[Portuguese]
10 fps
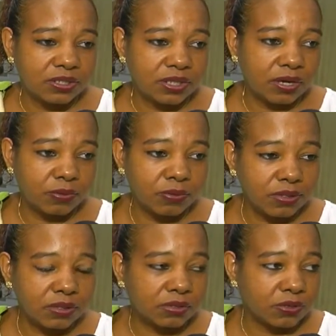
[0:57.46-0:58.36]
alguns
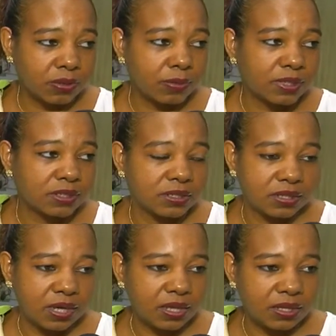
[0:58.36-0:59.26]
sintomas de
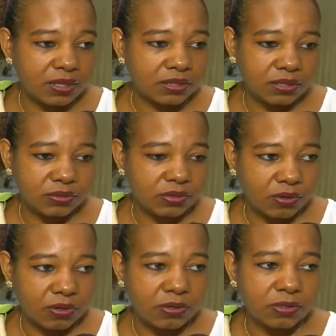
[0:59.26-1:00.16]
ardência nos
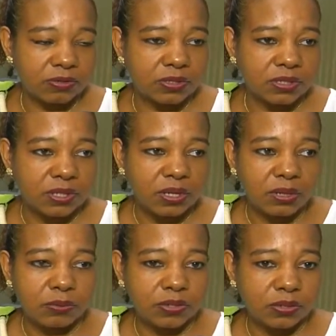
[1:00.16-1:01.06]
olhos, meus
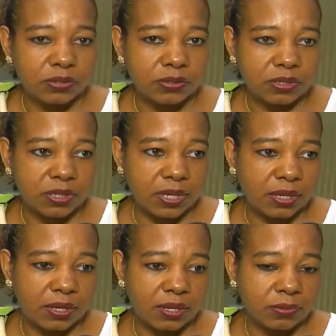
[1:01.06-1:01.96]
olhos. É
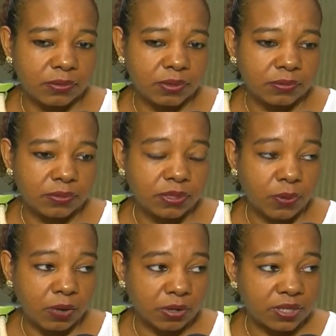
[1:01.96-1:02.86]
quando eu
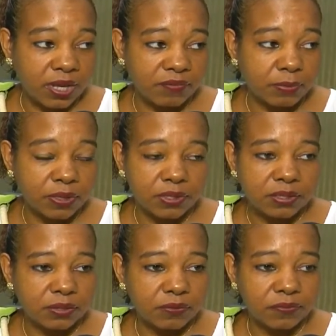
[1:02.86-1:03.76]
acordava, amanheciam,
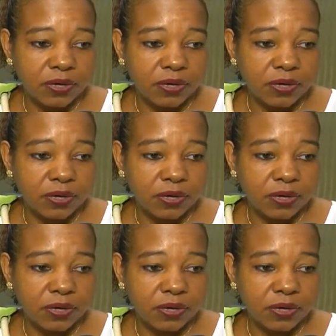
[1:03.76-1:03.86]
ficava